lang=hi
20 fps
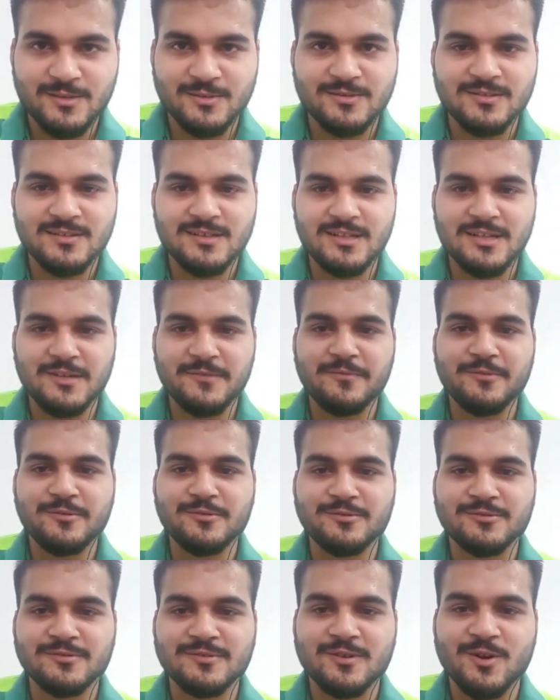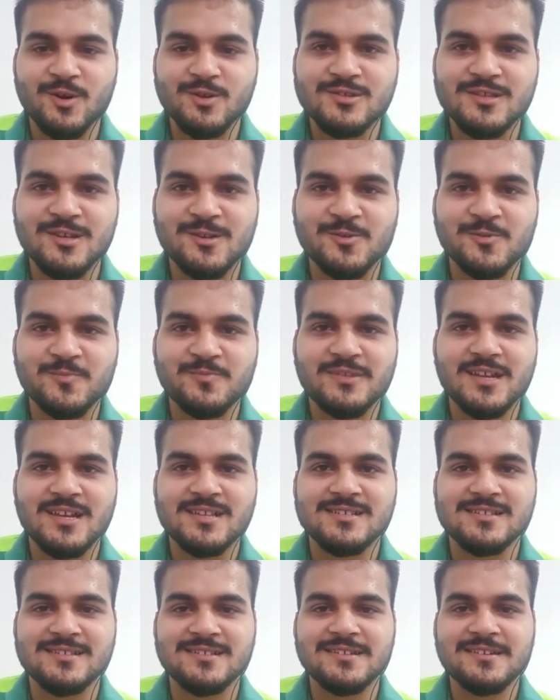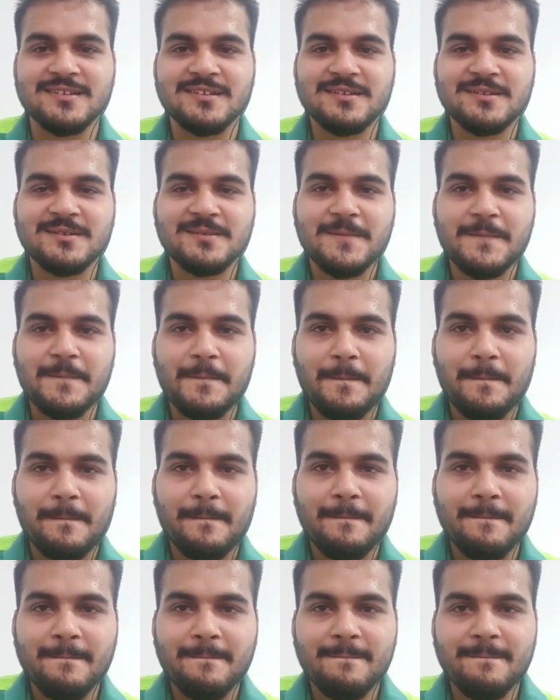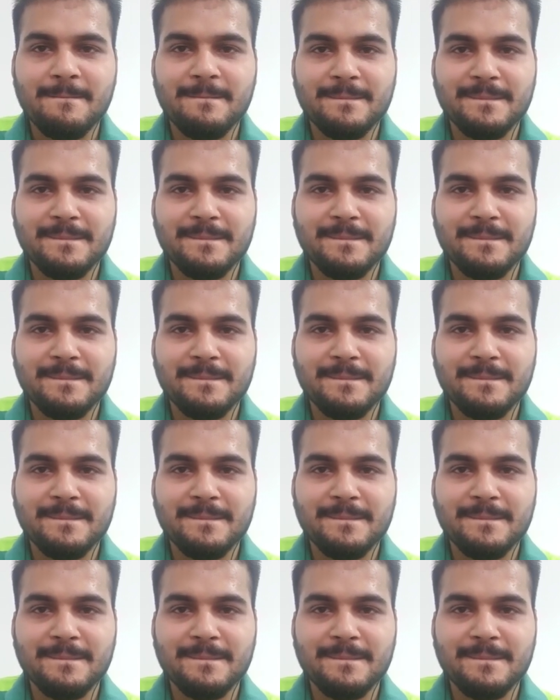सबको हेलो हेलो लव यू कौशल गुप्ता जी